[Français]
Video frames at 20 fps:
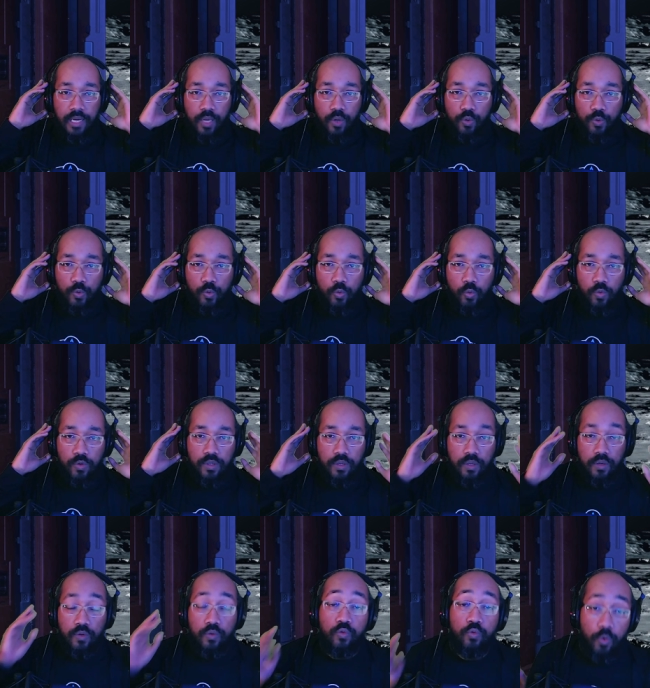les
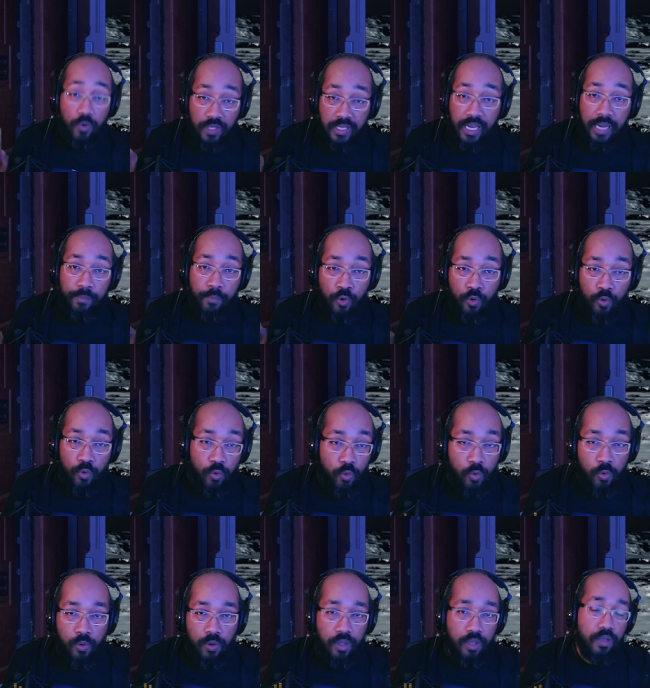ressources, notamment
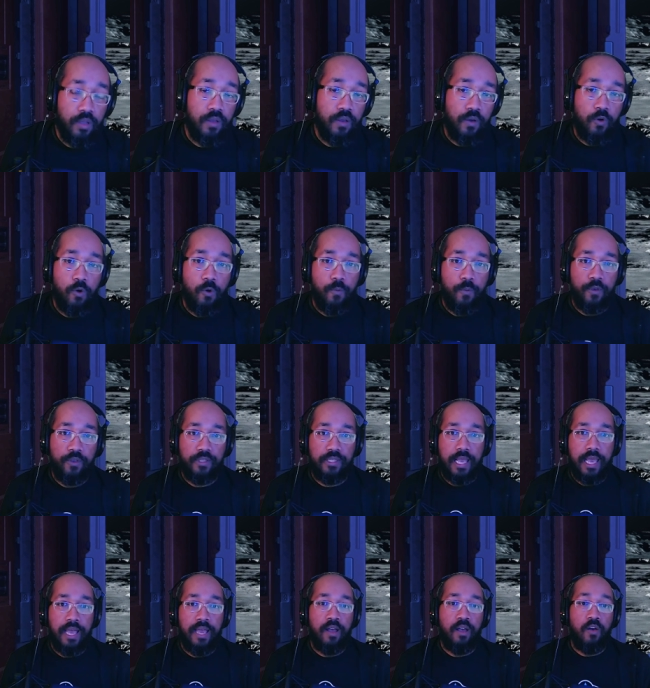l'eau, euh,
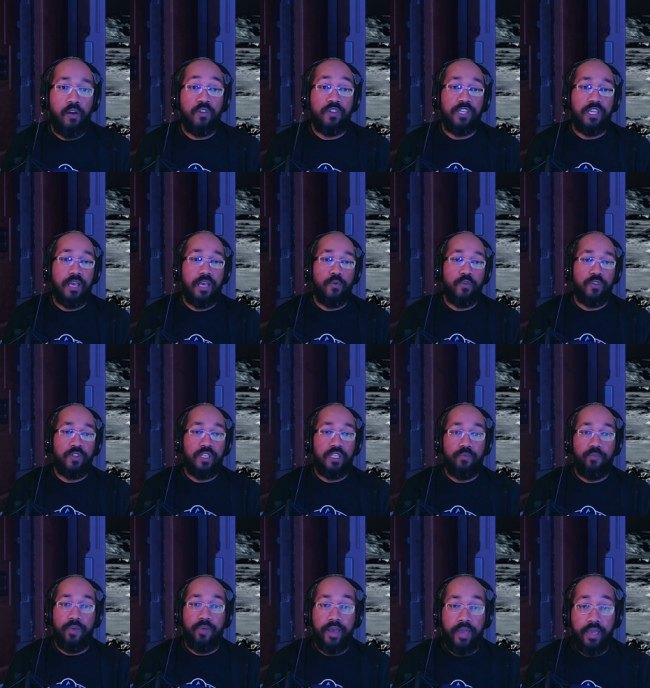commencent à entièrement
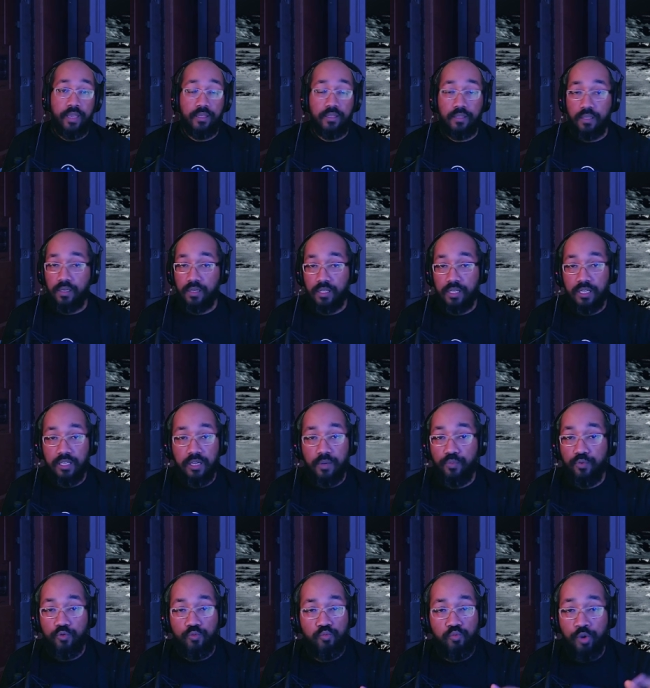disparaître, c'est-à-dire qu'il n'y
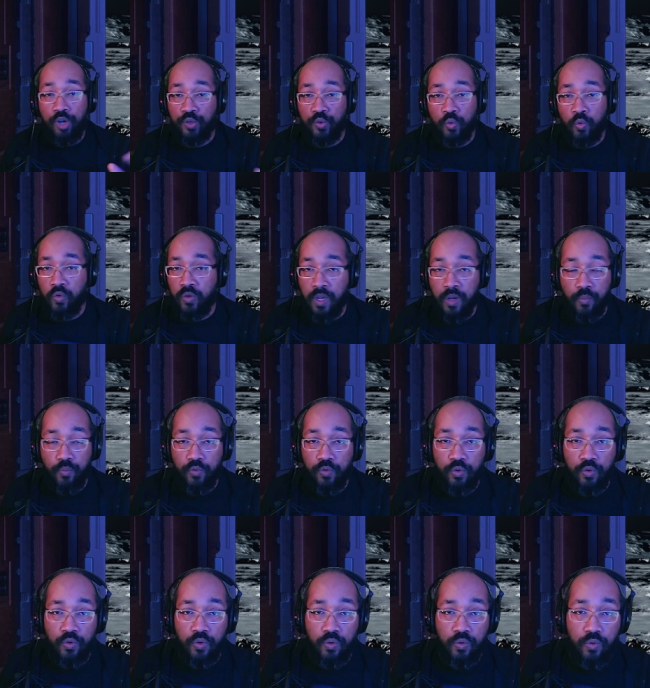a plus de poissons, il n'y a
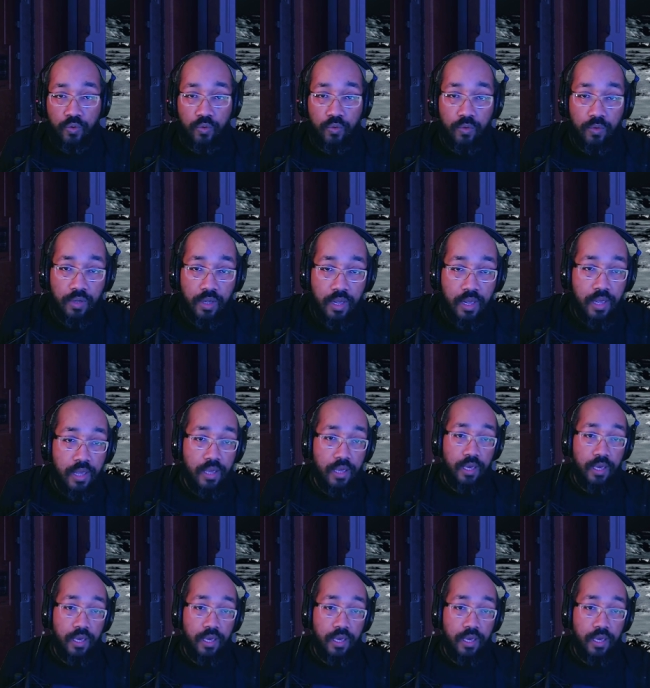plus ce genre de trucs.